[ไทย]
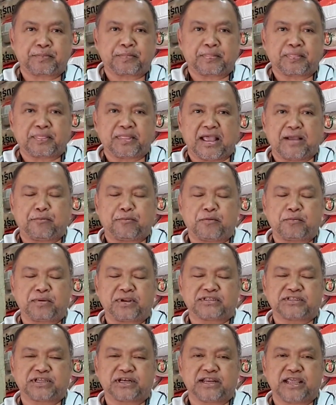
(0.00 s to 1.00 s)
รับำนะผลผ
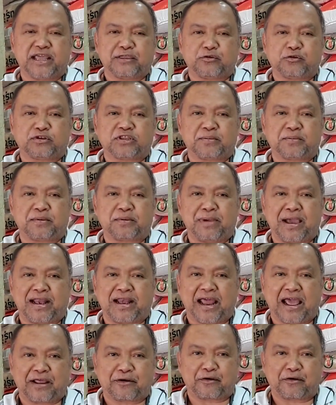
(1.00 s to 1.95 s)
ลิตเฉลี่ยอยู่ที่ประมาณ